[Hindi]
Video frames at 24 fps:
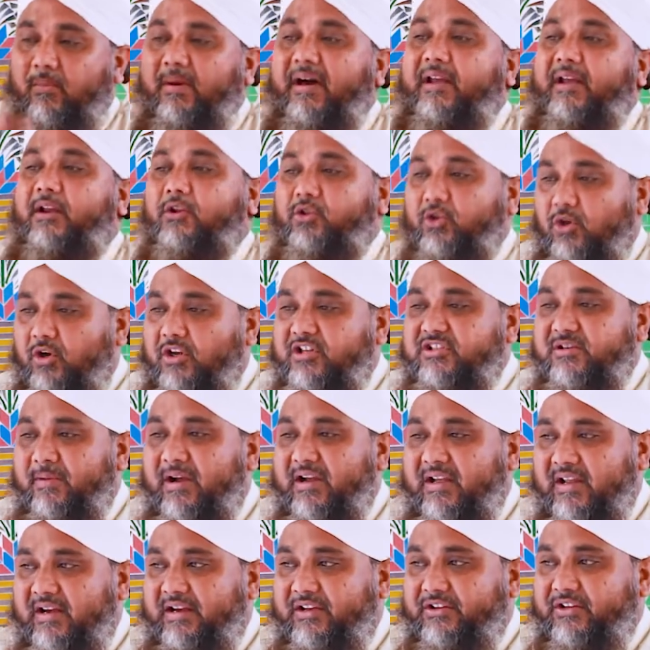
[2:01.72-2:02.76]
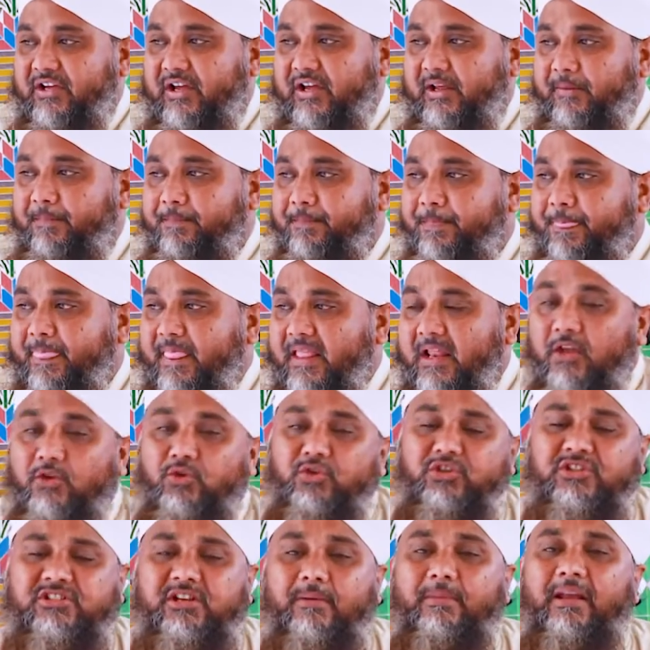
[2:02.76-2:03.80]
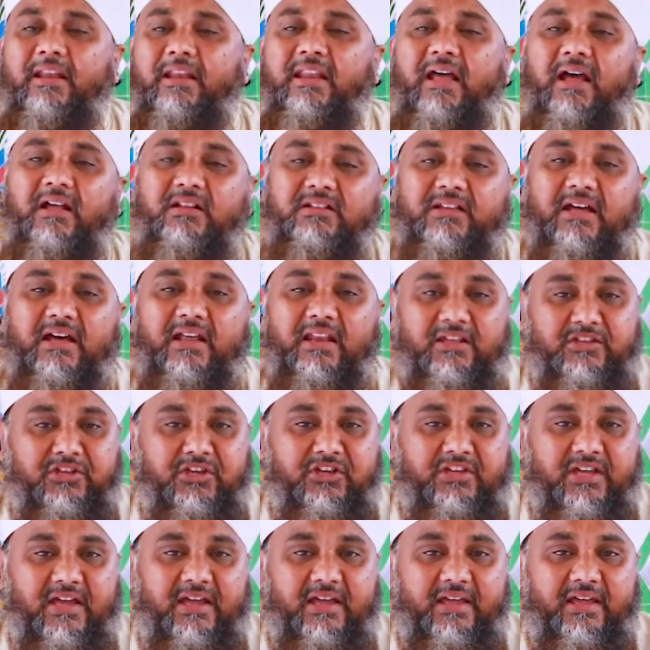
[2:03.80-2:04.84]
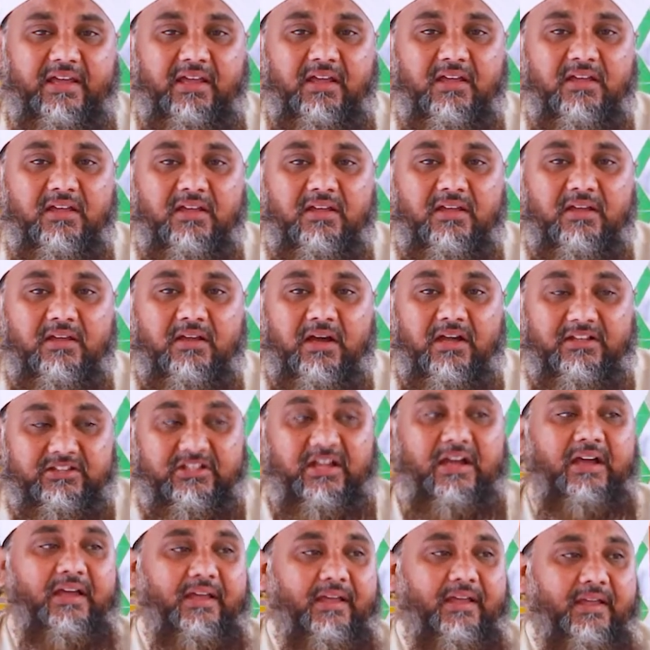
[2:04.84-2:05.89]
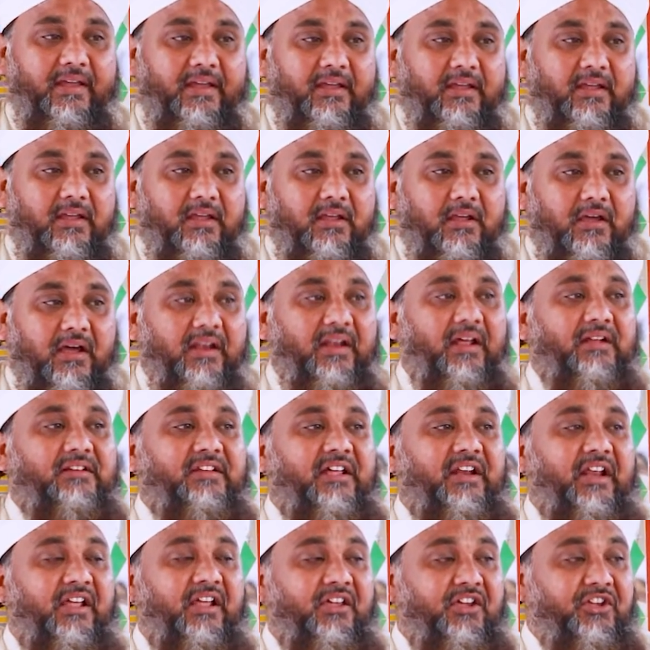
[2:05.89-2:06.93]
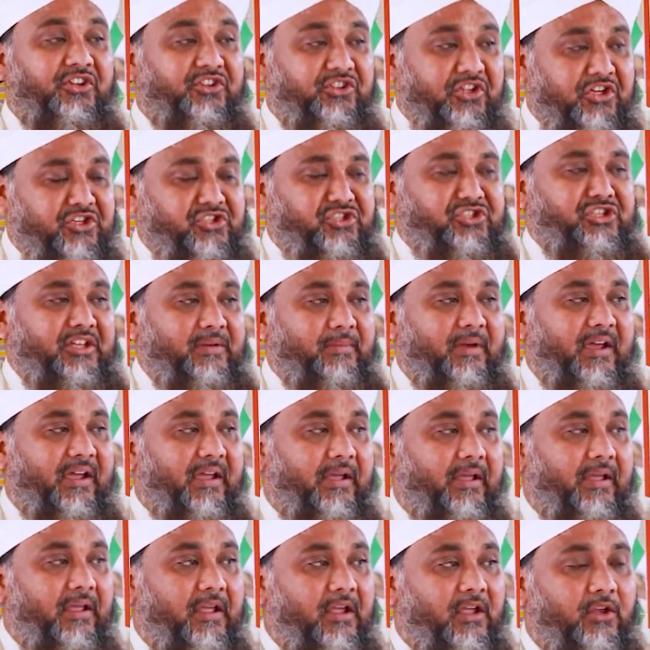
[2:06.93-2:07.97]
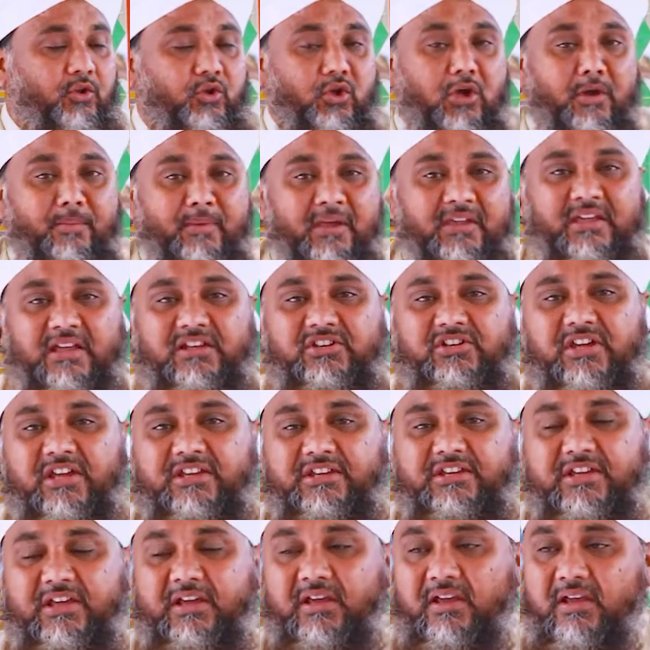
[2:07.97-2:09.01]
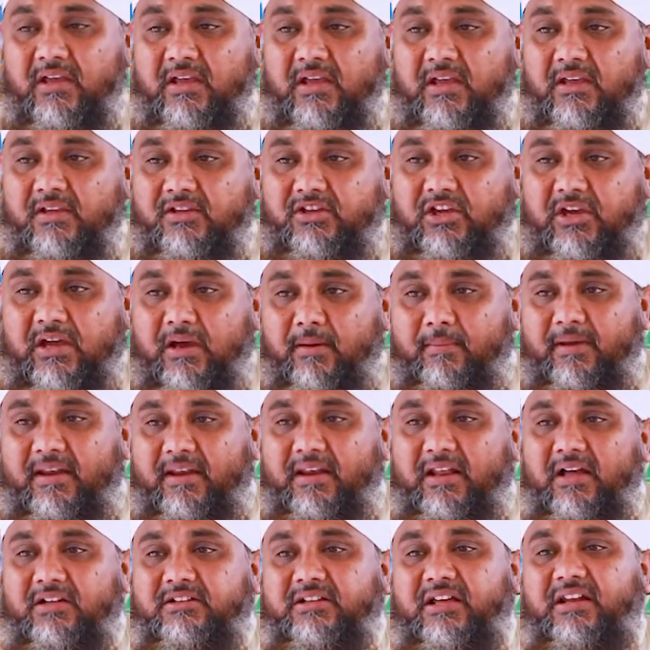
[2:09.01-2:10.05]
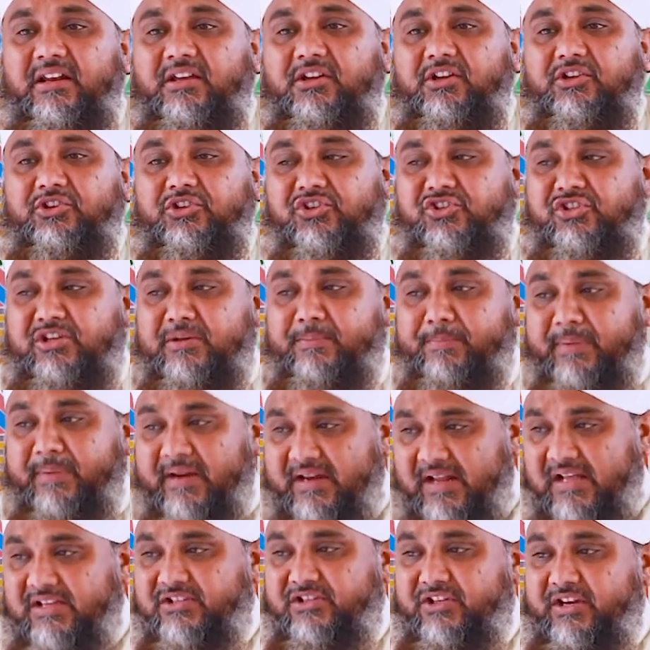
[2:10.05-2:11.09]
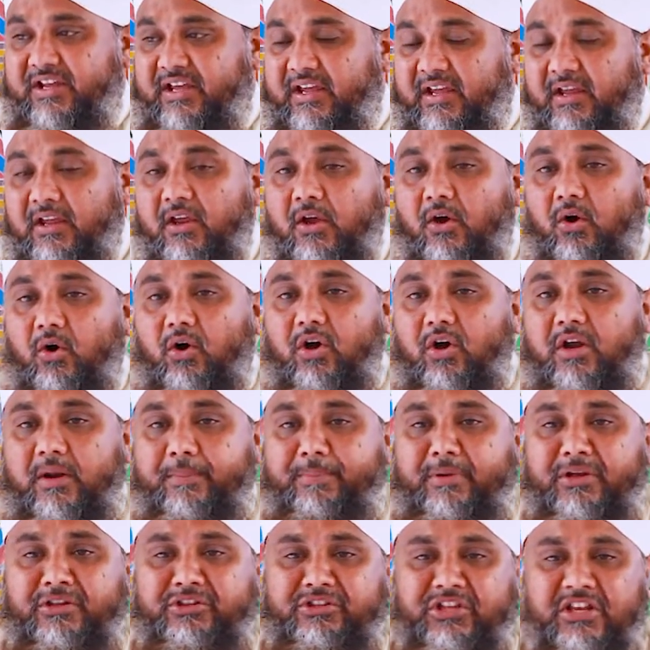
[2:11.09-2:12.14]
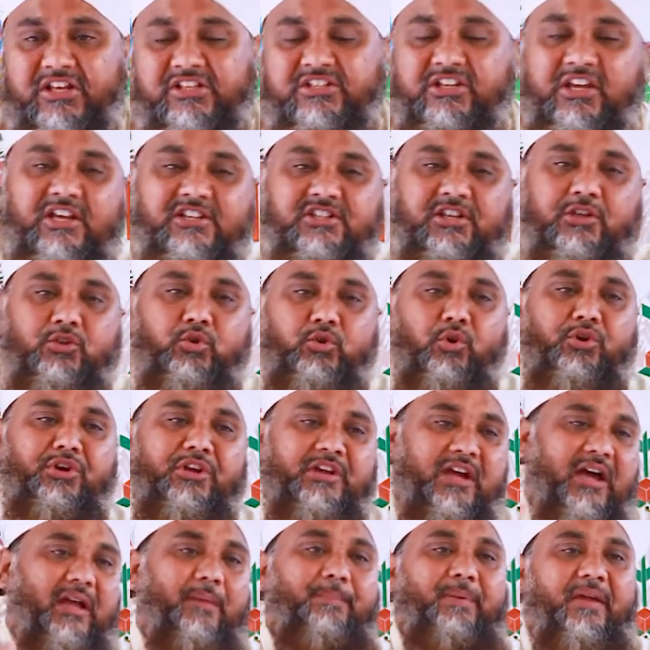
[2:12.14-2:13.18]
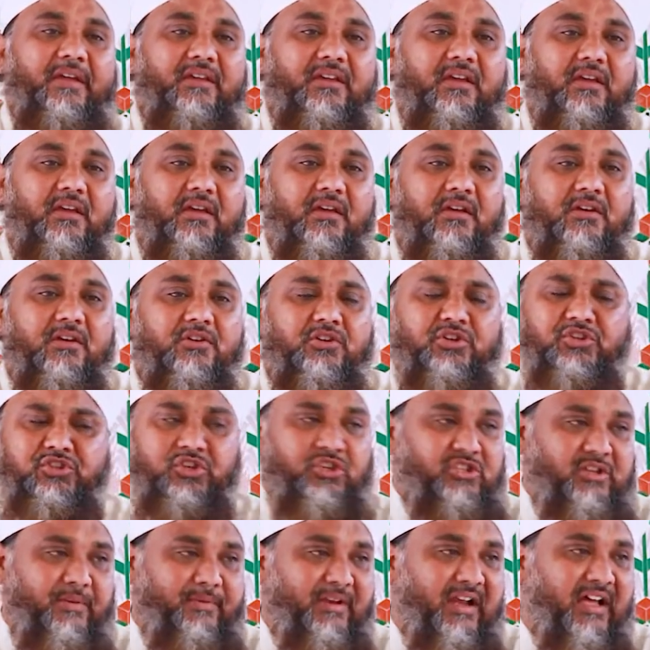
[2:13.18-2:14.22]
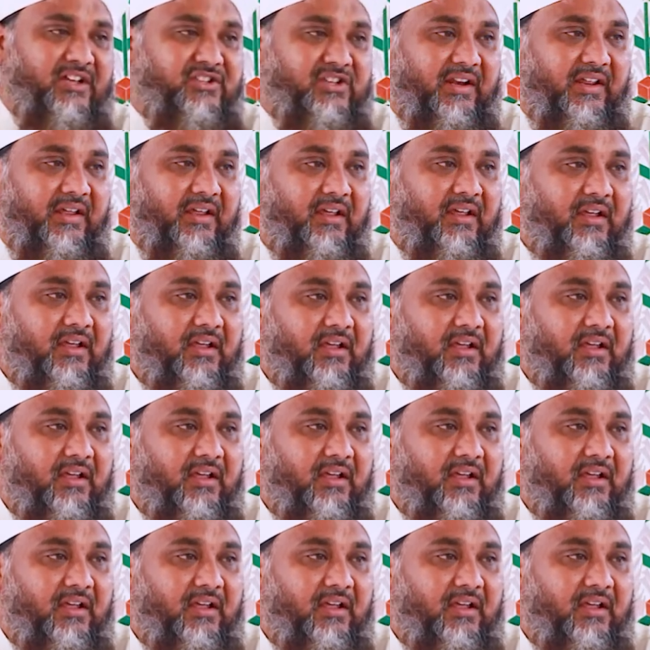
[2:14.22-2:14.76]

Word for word: वो माल दौलत जमा कर लेता है तो ये सब अल्लाह ताला की क्या है अता है अल्लाह ताला की तकसीम है तो हमें क्या चाहिए कि हम अल्लाह ताला की तकसीम पर राज़ी रहें और अपने दिल से हसद को निकाल फेंकें किसी से भी ना जलें